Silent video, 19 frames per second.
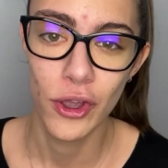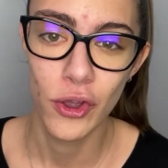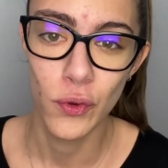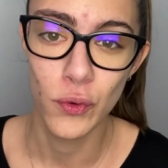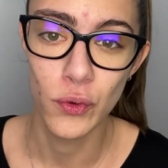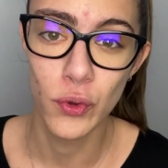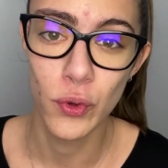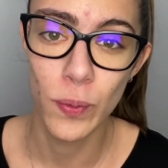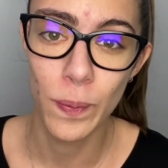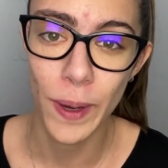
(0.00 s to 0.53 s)

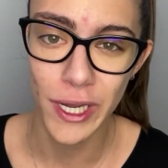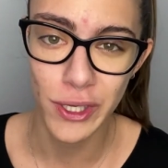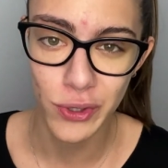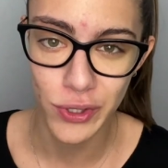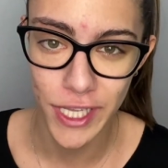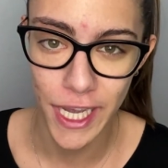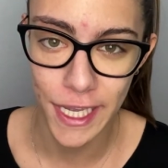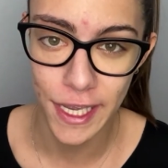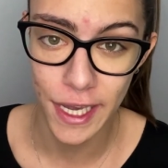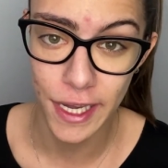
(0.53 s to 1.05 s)
de
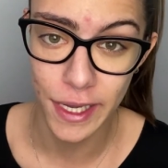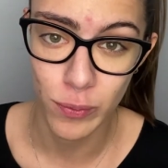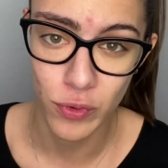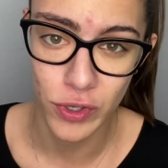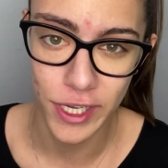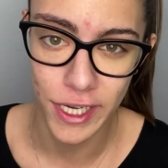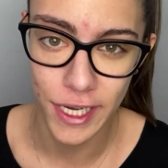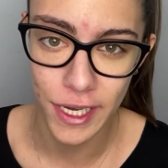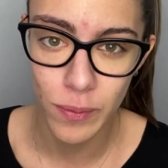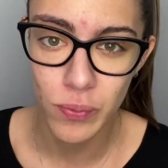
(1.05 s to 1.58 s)
partenariat
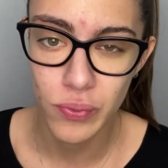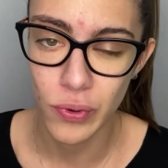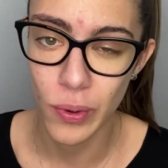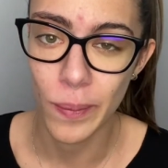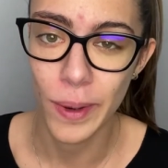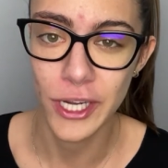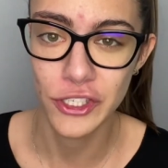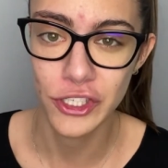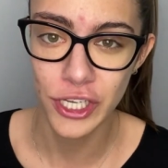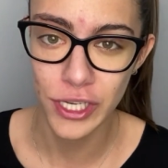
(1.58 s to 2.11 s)
rémunéré pour
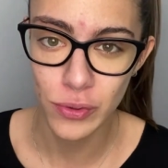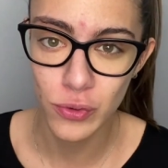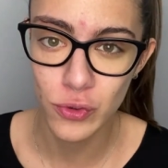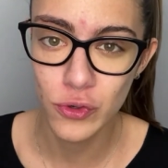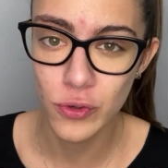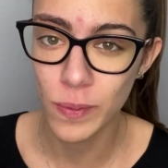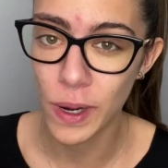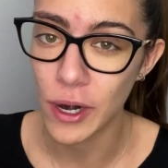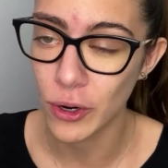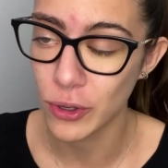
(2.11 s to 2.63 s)
ma chaîne
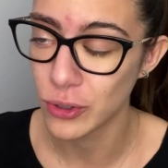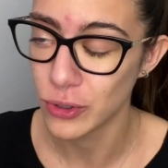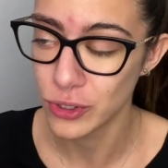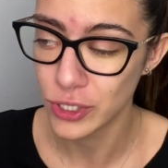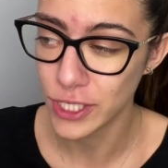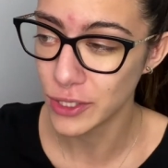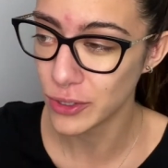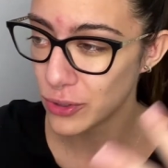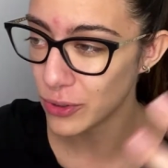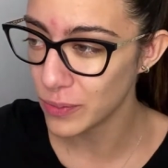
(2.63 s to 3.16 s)
YouTube alors que
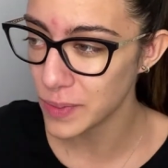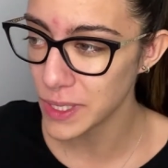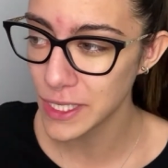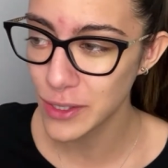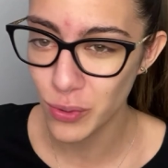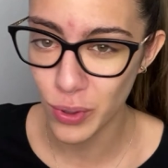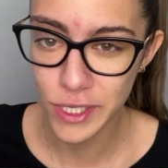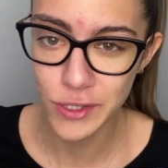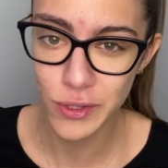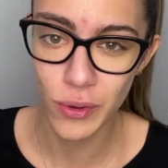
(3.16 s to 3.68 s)
j'ai que
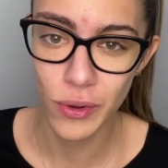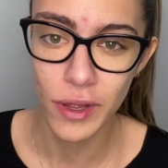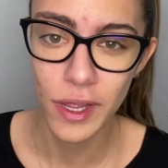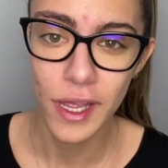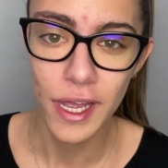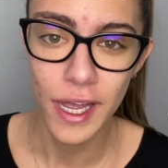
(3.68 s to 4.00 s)
1300